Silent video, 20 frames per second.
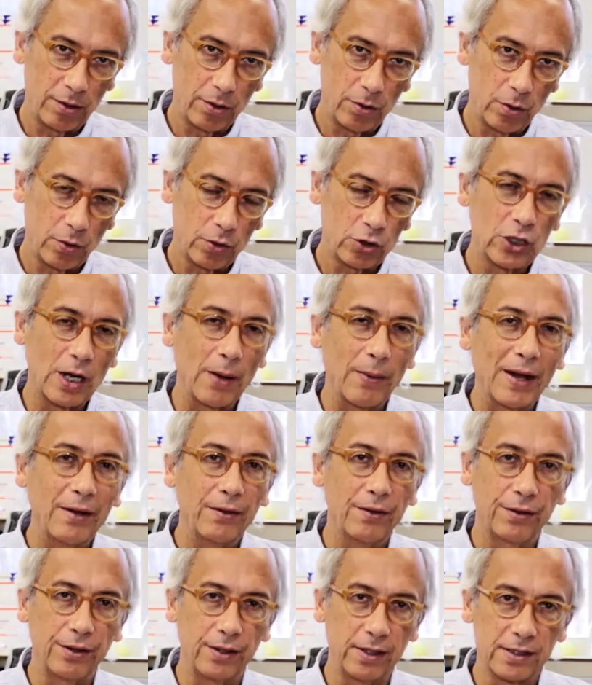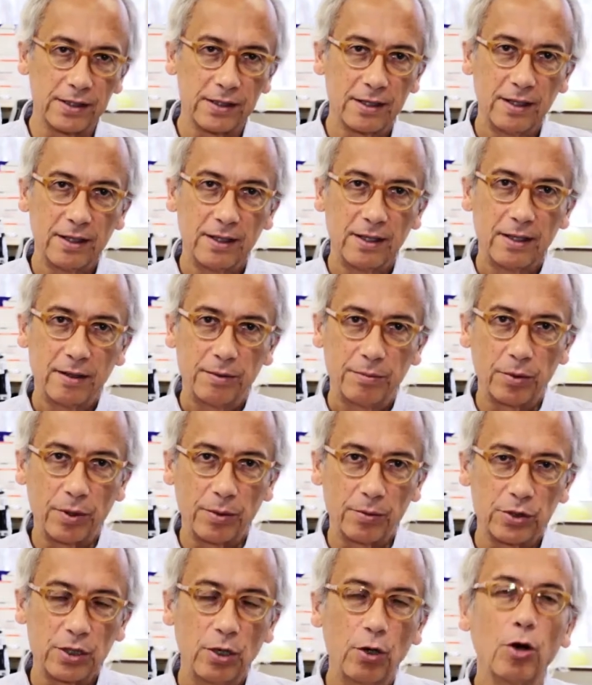nuevos avances,
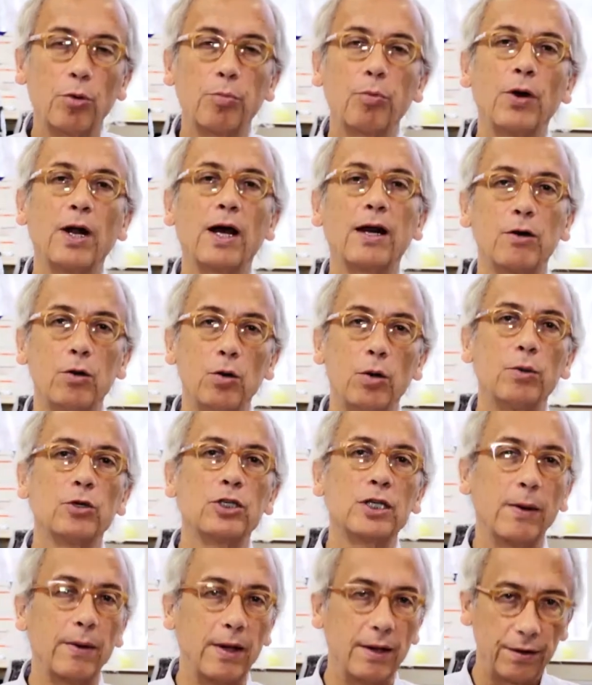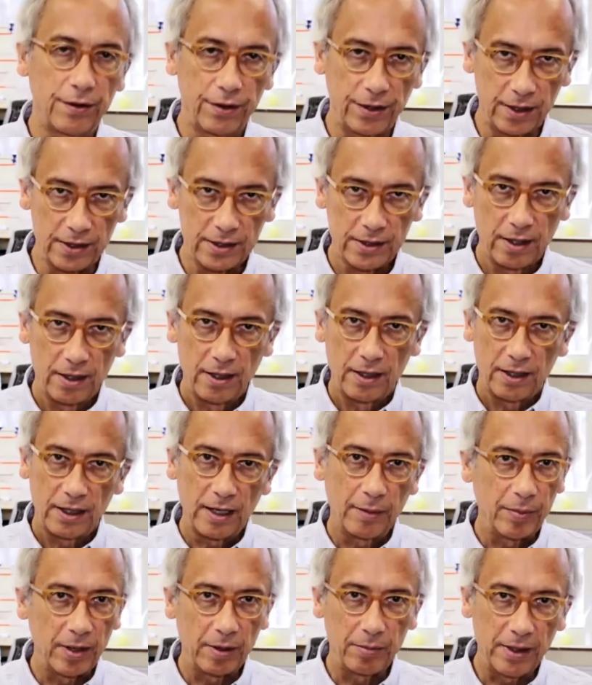podamos incorporar nuevos avances
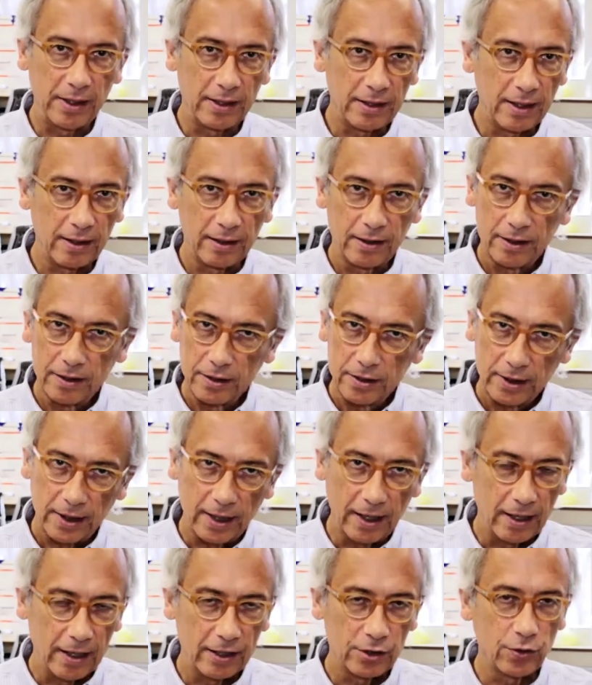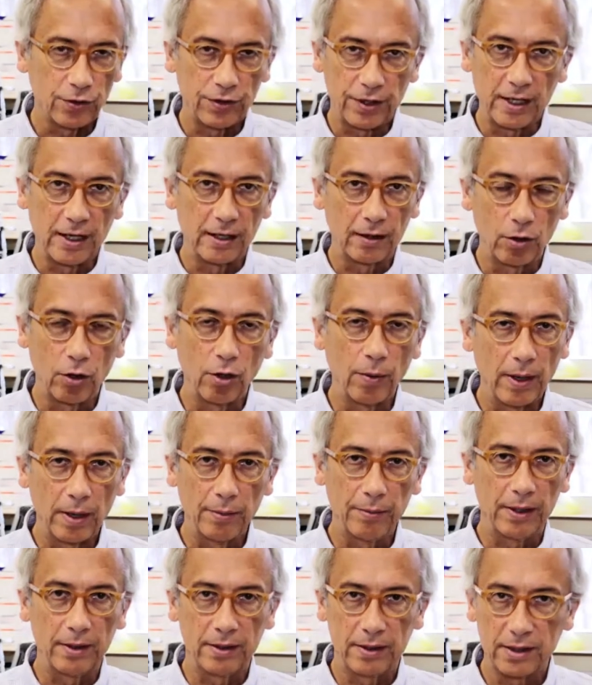que permitan que la sociedad
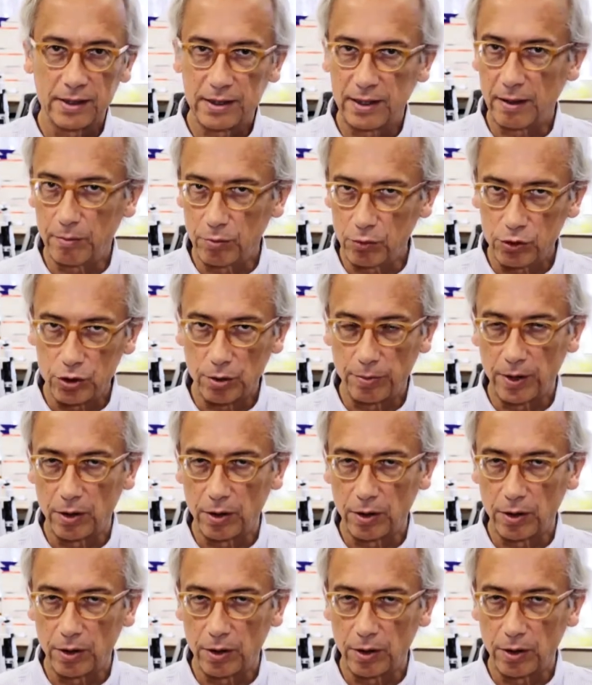globalmente sea mucho